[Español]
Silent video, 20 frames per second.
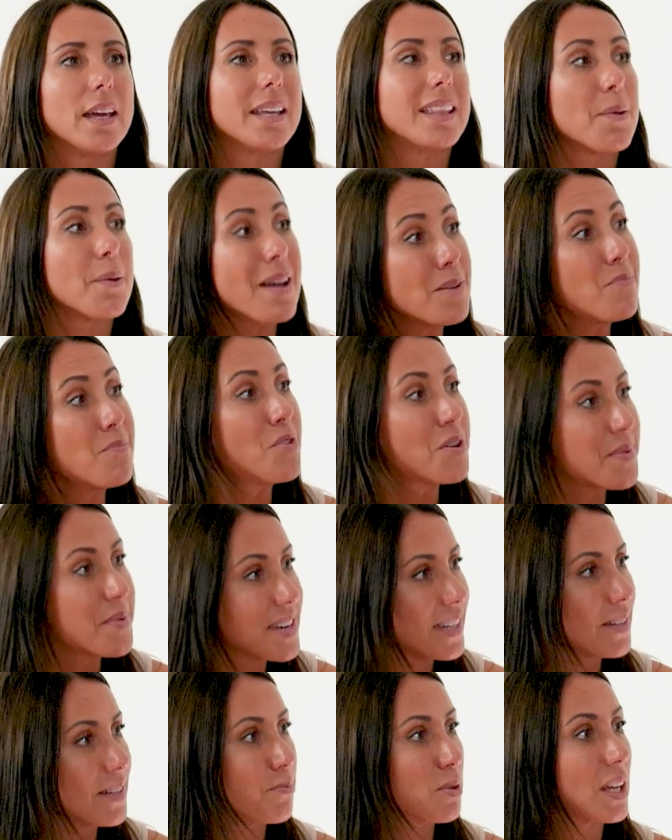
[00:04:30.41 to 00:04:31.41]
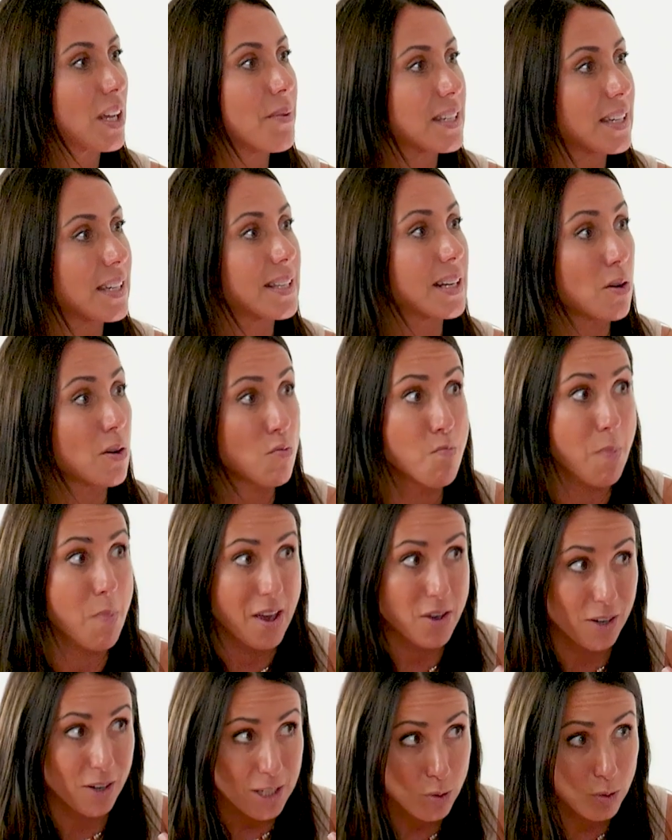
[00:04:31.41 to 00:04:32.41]
y te va a ir muy bien, porque vas a tener un
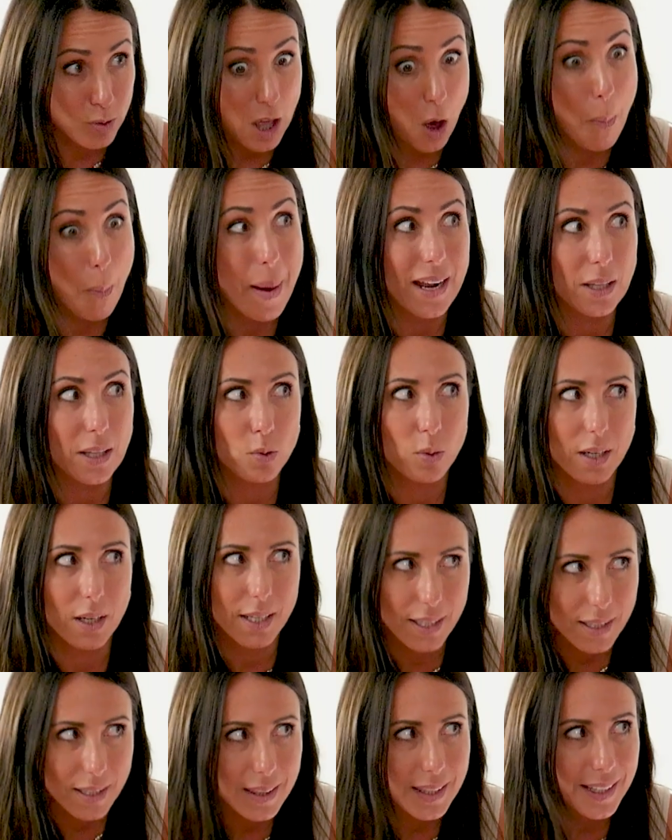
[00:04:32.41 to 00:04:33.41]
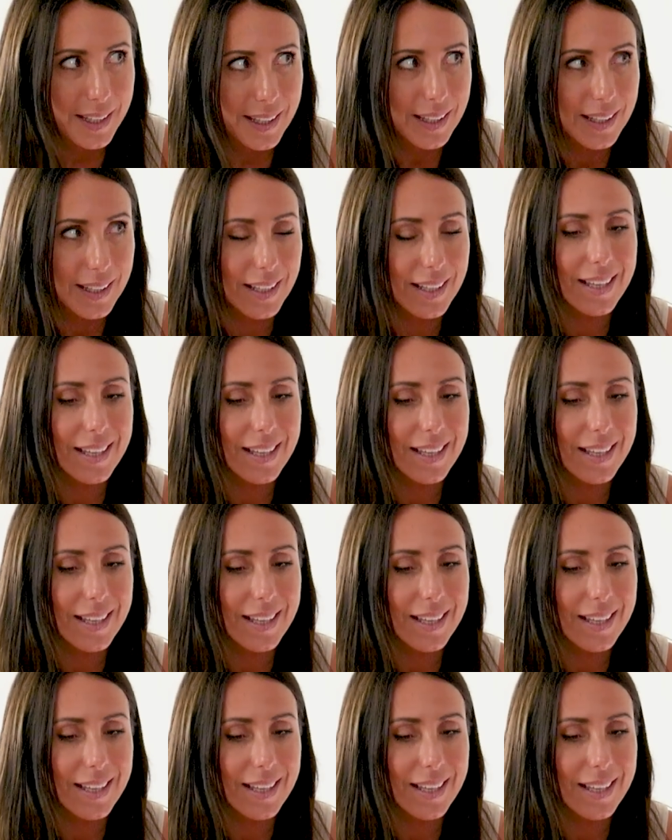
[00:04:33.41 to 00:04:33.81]
mayor resultado para tu cliente